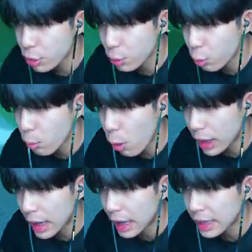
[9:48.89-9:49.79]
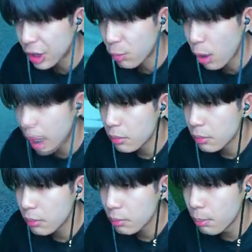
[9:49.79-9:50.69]
กูมั่วเลยแล้วกันสกิลมั่ว
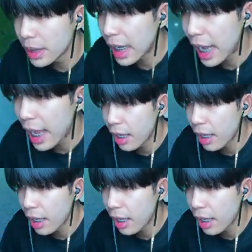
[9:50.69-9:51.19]
มึงยังไง